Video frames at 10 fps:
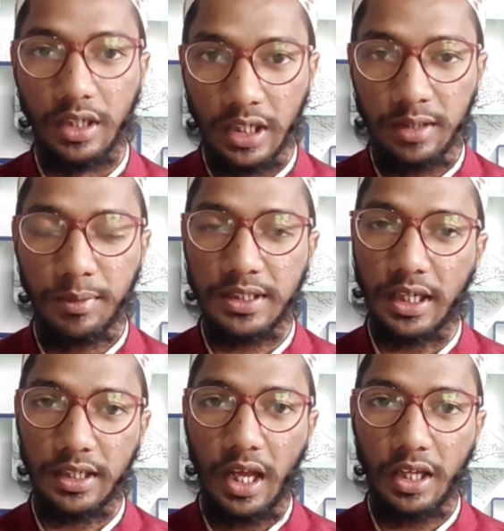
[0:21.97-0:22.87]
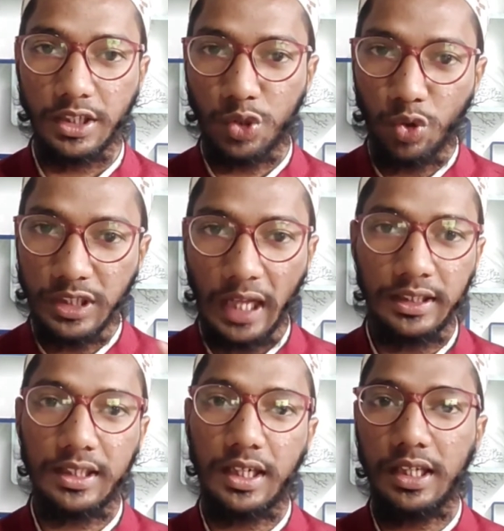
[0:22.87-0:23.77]
नींद में चलना ये कोई
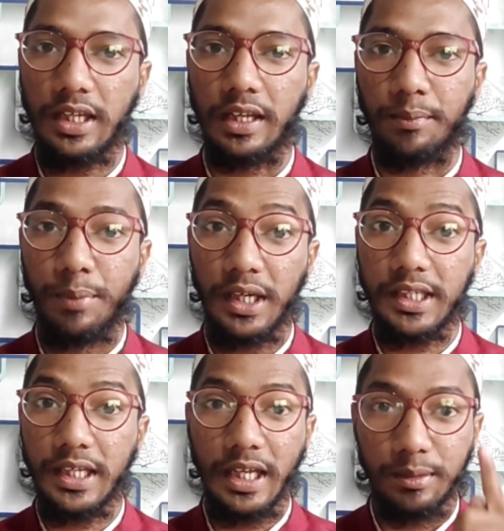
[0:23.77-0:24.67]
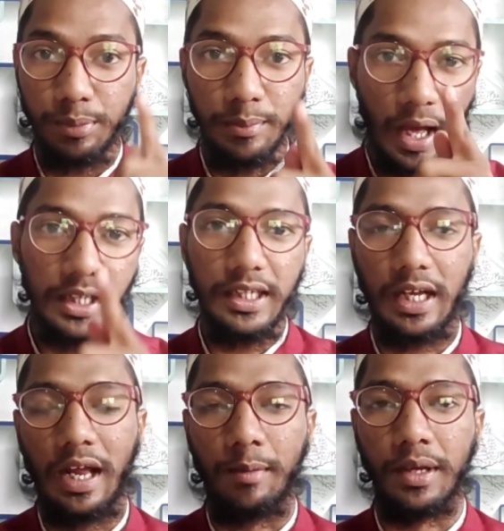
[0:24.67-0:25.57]
आदत नहीं है बल्कि एक बीमारी
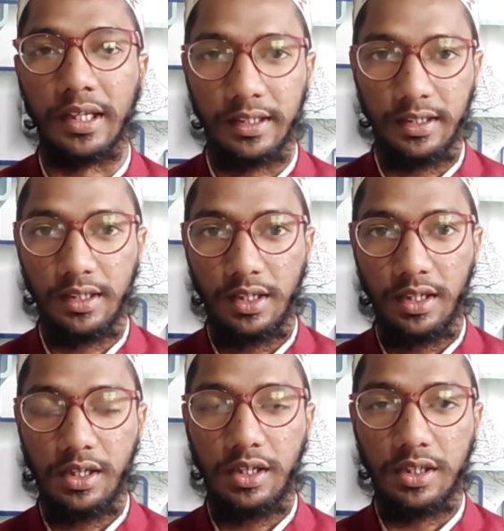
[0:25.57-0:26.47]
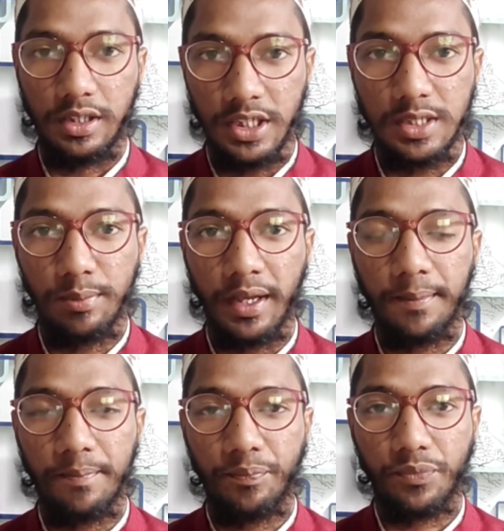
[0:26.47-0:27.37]
का नाम है जिसमें
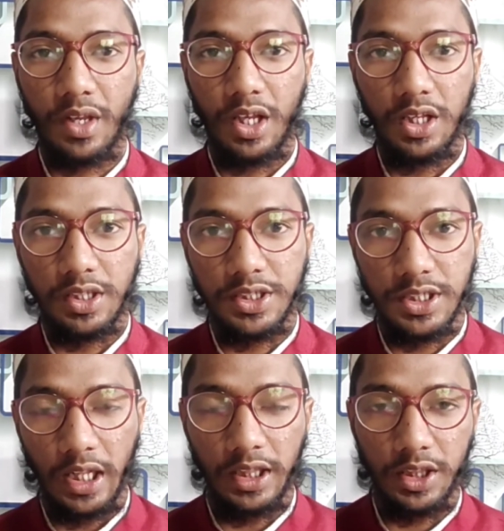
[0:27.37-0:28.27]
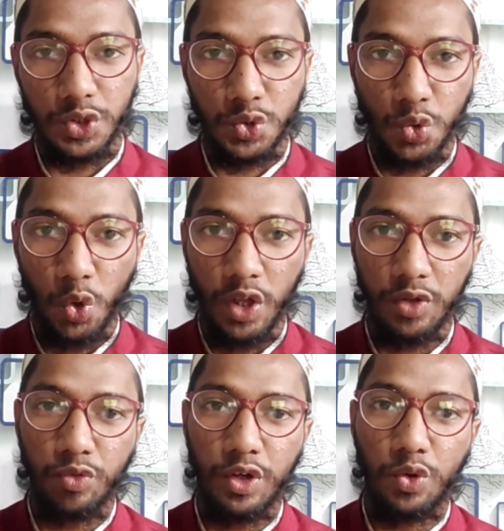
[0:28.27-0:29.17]
चल सोए
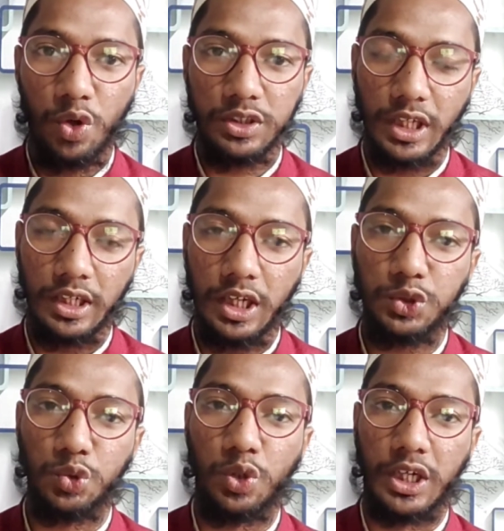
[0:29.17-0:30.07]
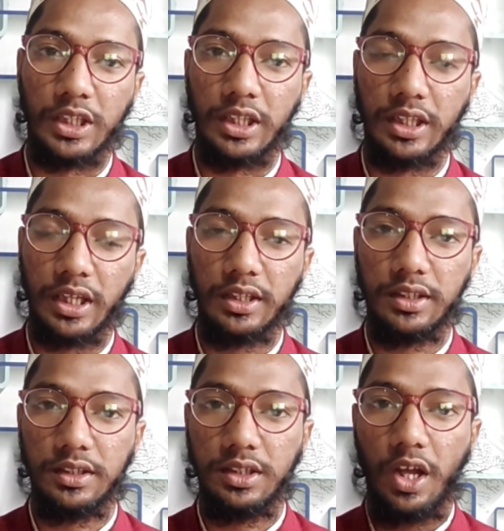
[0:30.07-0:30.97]
हुए लोग चलना शुरू कर देते हैं
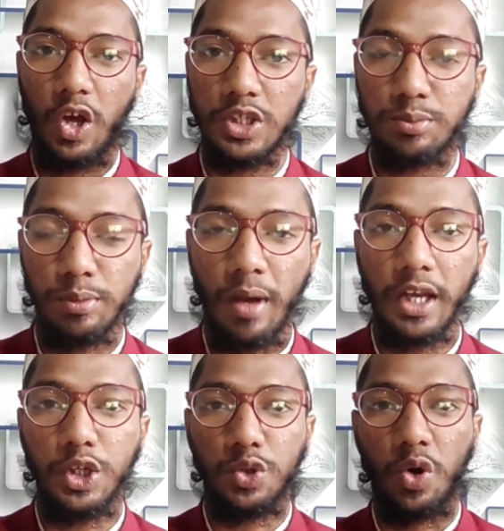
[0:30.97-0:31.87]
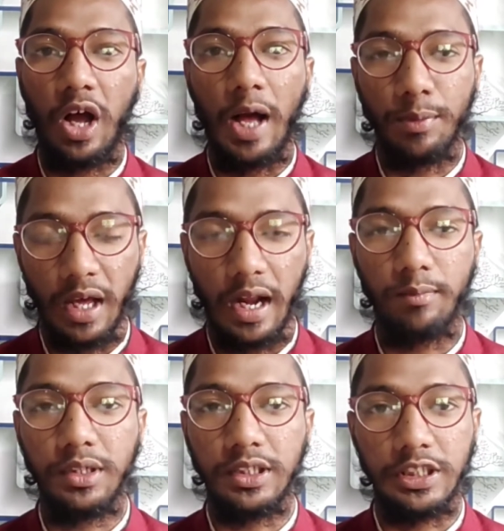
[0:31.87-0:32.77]
और इस बीमारी को ख्वाब
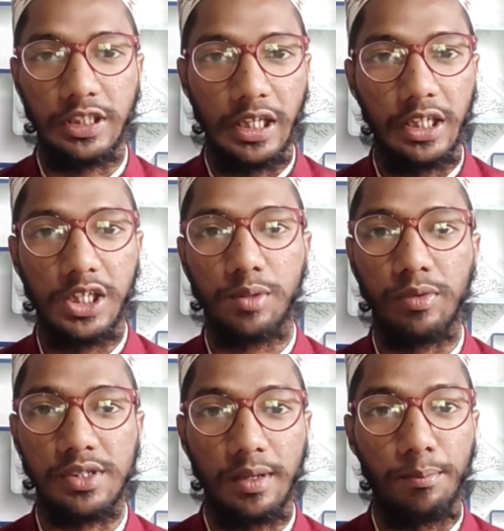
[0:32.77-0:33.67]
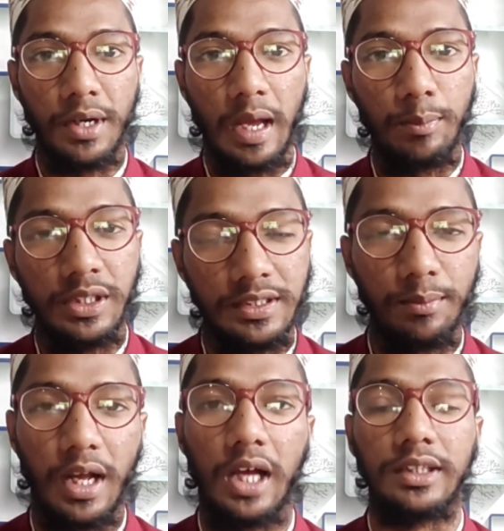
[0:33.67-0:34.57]
खरामी जिसे इंग्लिश में
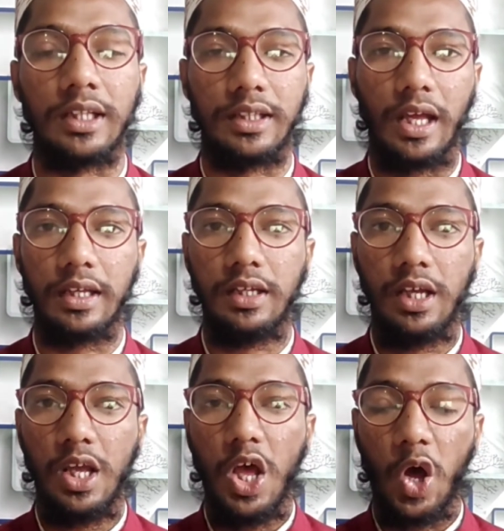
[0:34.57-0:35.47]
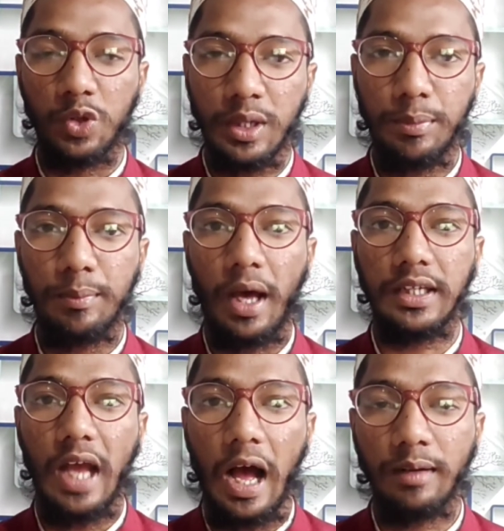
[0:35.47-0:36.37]
सम्बनाबलिज़म कहा जाता है और ये
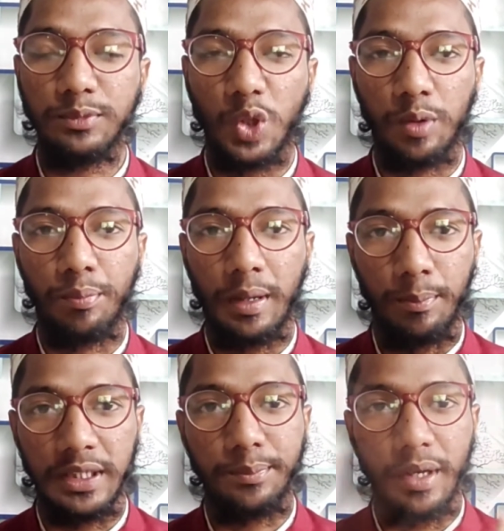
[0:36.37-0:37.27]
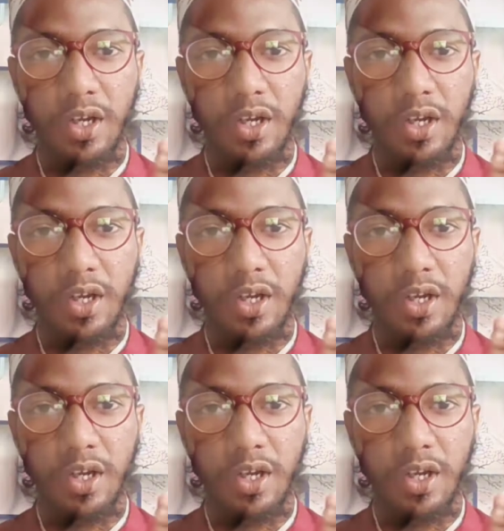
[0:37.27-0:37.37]
बीमारी आम तौर पर बचपन